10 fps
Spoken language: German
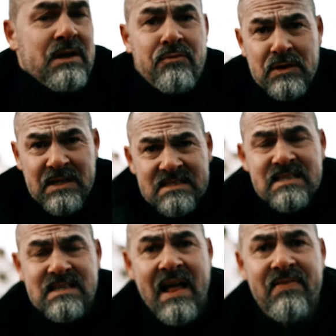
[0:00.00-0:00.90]
die für
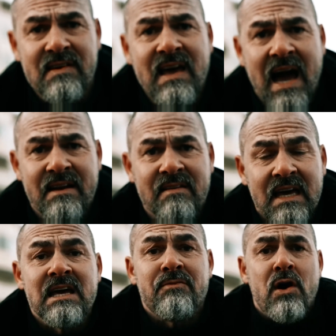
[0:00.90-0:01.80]
dieses Land keinen
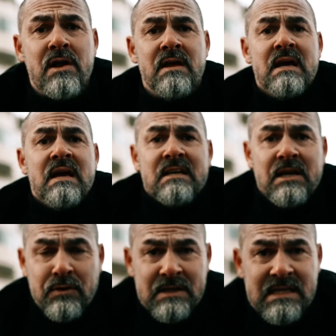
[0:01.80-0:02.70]
Krieg wollen,
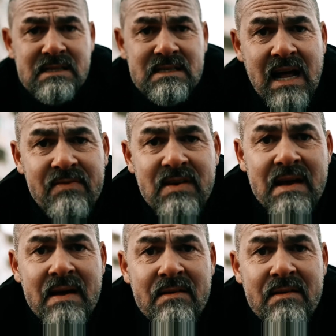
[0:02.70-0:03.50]
die für dieses Land